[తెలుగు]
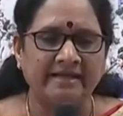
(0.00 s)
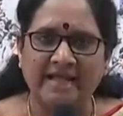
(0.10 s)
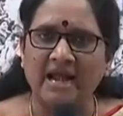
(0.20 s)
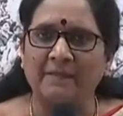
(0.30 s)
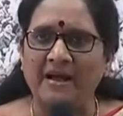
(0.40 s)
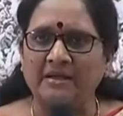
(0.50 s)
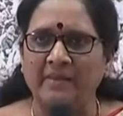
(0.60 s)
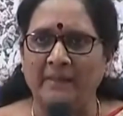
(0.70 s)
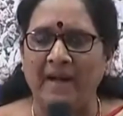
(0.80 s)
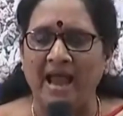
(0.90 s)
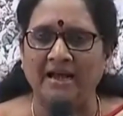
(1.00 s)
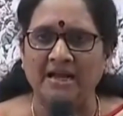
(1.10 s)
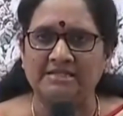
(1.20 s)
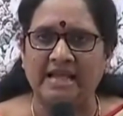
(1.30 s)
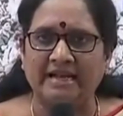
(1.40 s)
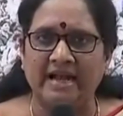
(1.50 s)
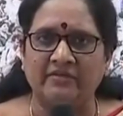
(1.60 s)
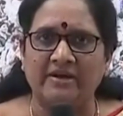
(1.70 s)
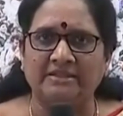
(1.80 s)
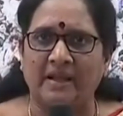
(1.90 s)
ఐదేళ్ల పాటు మీ పాలనలో
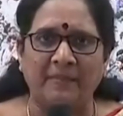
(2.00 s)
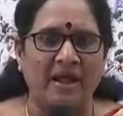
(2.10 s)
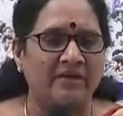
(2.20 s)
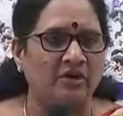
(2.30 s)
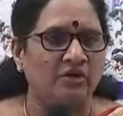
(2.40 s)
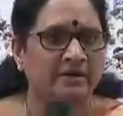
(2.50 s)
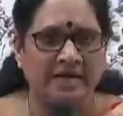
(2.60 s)
జరిగినటువంటి తప్పులు ఎవరు